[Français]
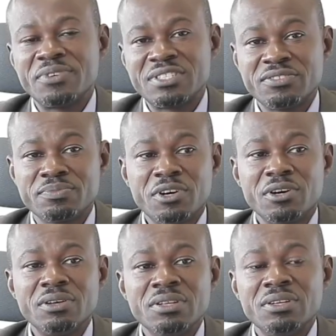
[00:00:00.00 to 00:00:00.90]

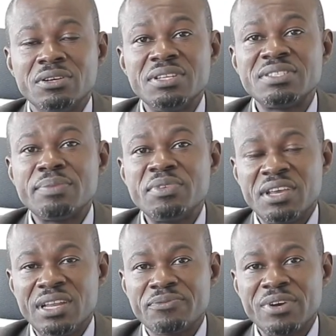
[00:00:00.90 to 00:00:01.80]
effectivement les amis
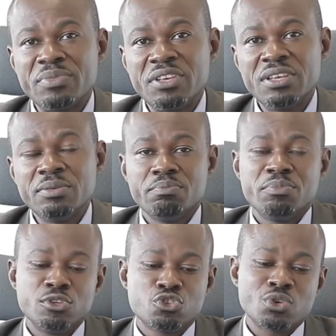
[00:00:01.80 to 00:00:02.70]
et la famille,
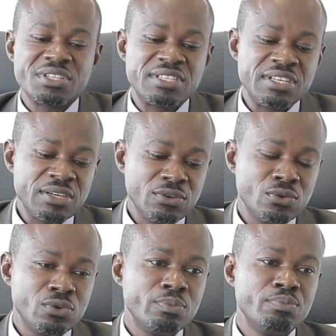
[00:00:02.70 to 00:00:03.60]
mais de choisir
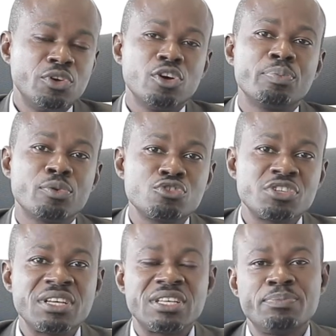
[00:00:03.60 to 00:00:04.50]
le meilleur
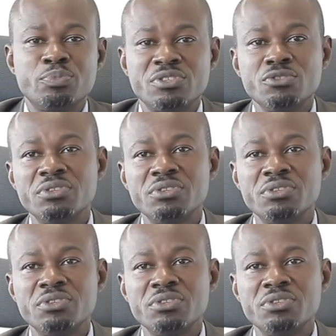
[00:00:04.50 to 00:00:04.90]
projet qui puisse